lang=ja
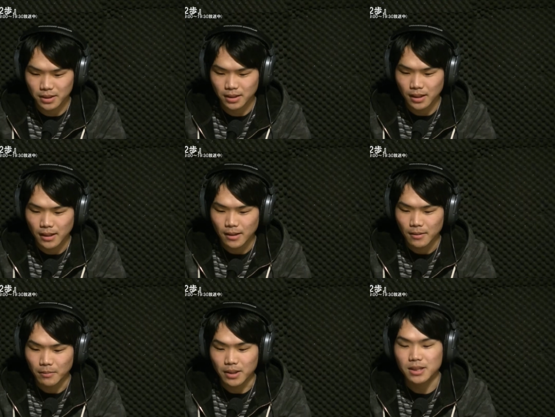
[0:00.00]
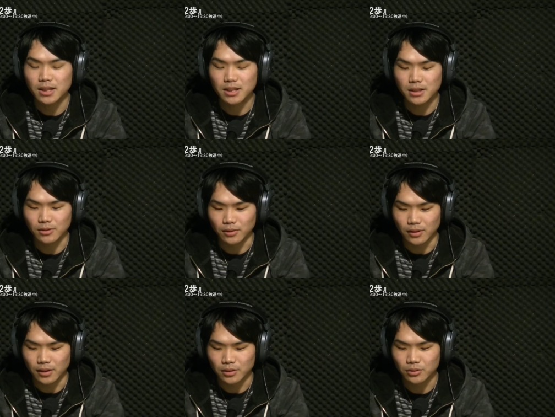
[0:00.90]
す、まあ、1日の
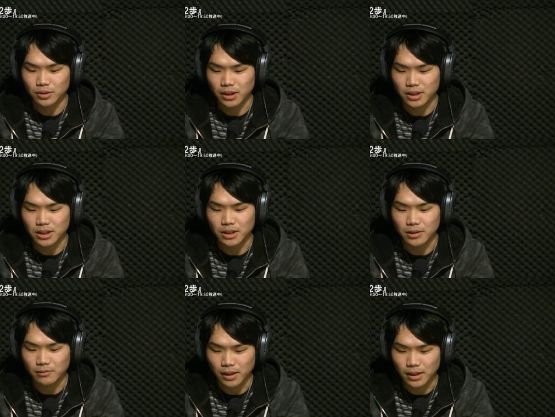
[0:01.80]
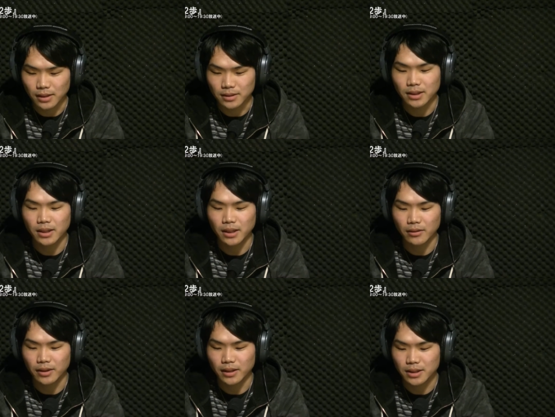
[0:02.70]
乗車人員は
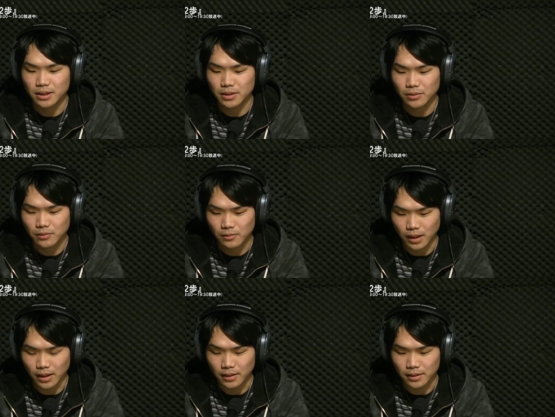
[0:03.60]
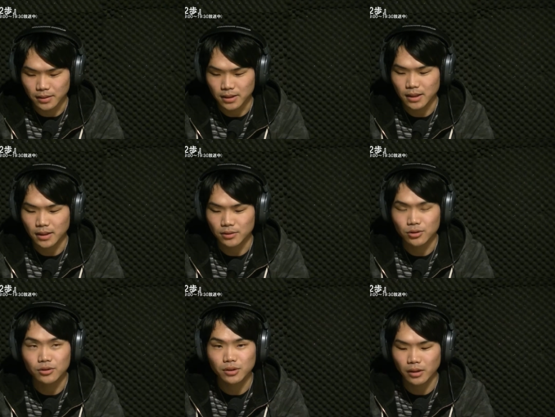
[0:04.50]
JR 東日本は
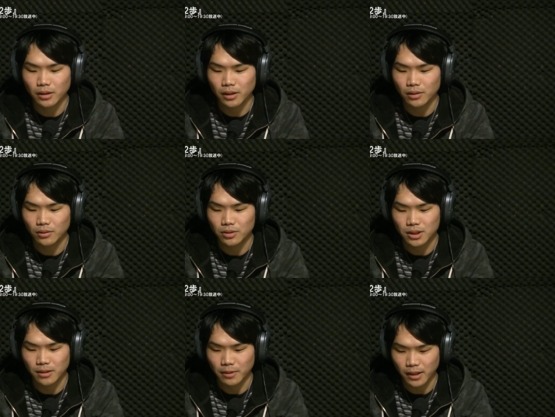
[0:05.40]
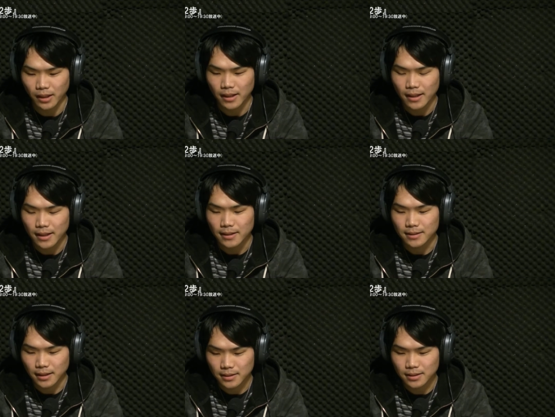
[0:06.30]
2017年度調べで
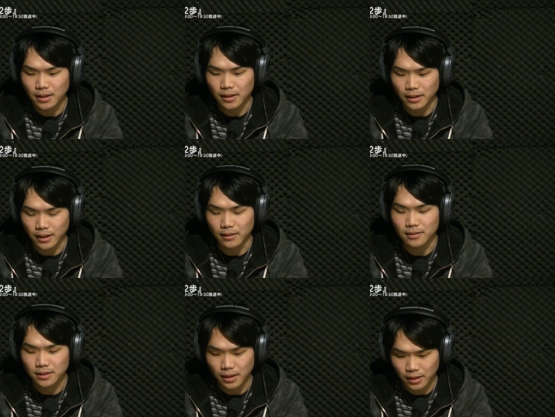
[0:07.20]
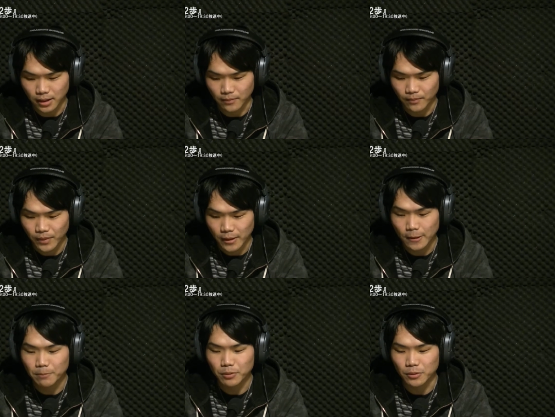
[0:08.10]
3203人
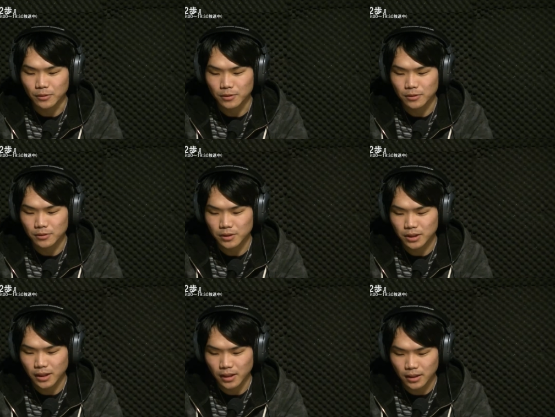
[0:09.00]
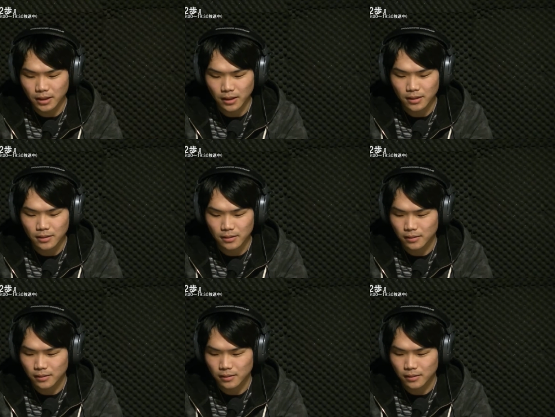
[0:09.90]
一方銚子電気電